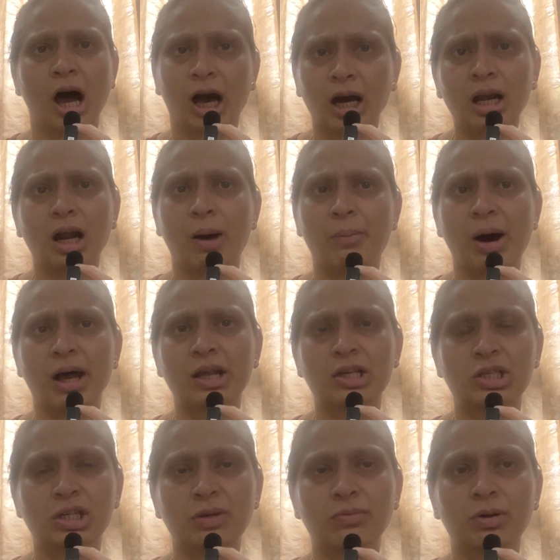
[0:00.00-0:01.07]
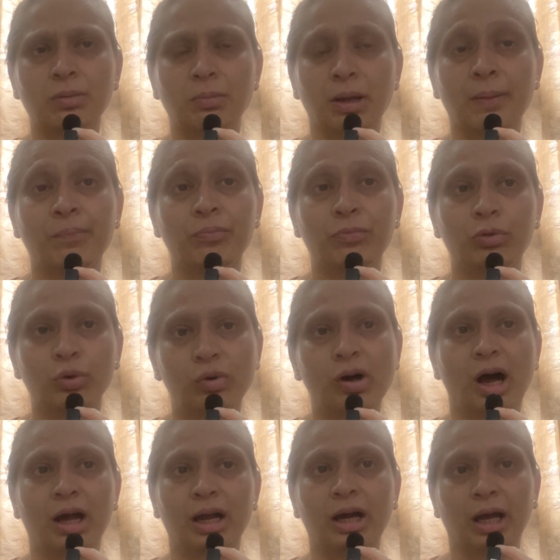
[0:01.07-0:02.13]
अगर हमारे जीवन में दुख
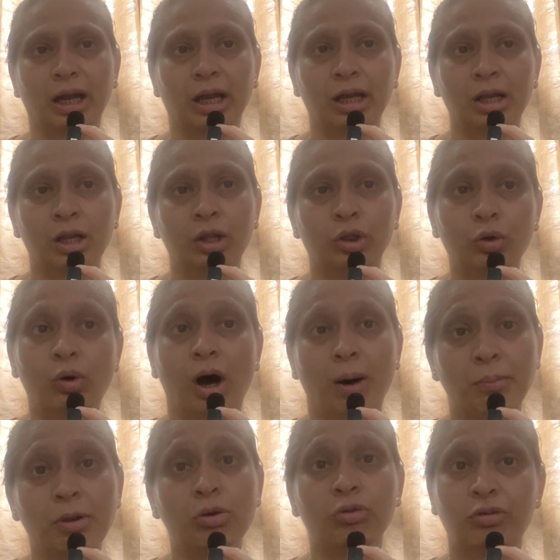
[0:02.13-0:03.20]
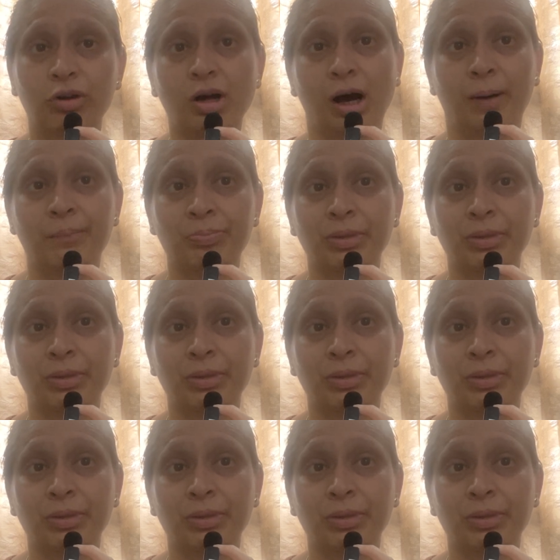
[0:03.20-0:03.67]
आया है तो हमें उसका